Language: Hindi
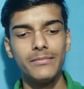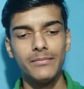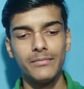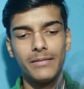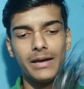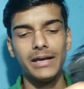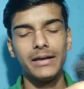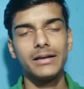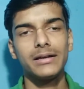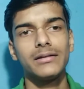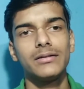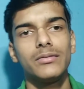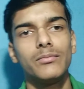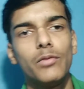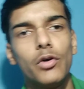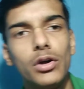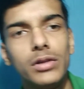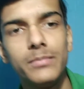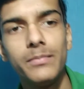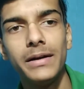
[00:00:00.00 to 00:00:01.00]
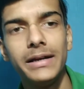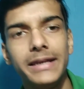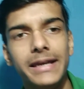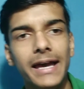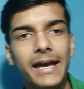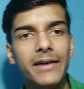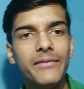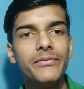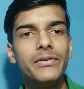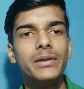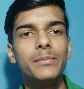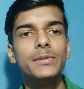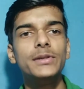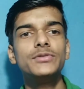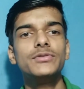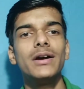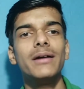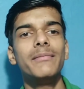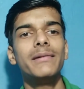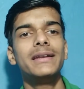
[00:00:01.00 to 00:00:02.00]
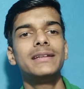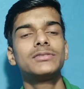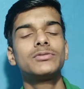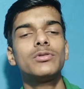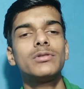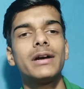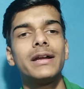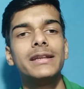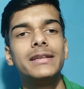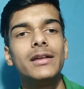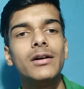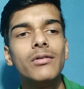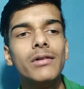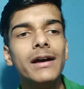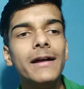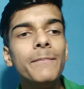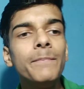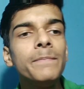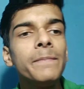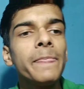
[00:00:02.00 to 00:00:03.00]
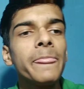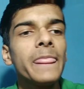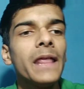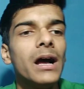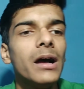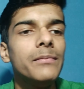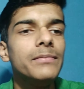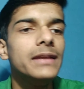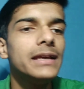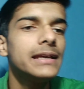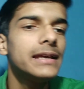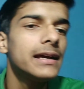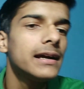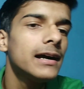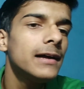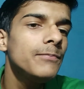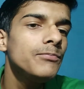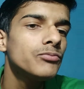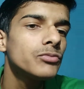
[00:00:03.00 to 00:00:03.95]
माइक बहुत बढ़िया है फिर भी जो है मैंने इसको ख़रीदा हुआ है अब देखिएगा